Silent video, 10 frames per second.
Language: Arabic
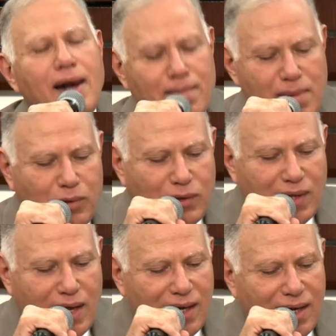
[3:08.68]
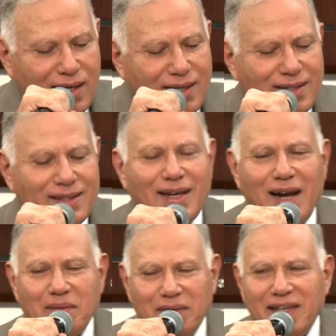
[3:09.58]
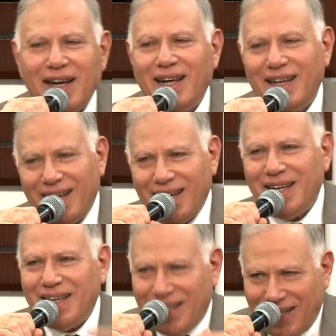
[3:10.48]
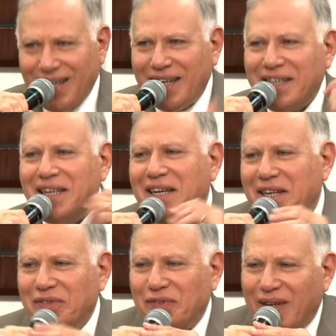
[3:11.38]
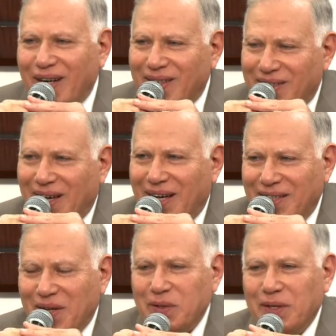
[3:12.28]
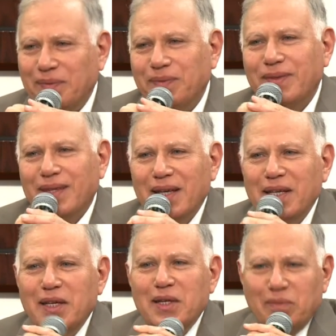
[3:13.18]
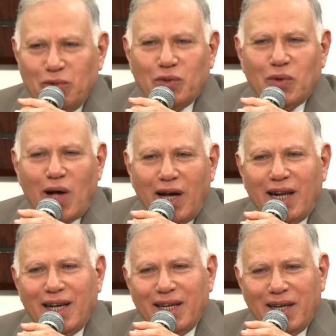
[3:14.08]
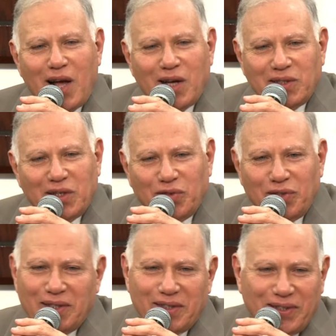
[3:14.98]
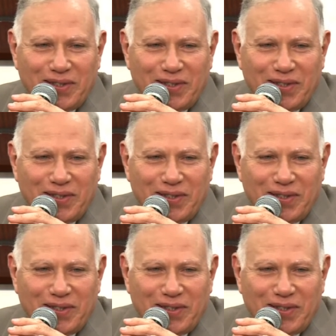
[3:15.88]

لما بص على الأمثلة اللي, اللي قريناها في الأصحاح دوت بصوا على العصافير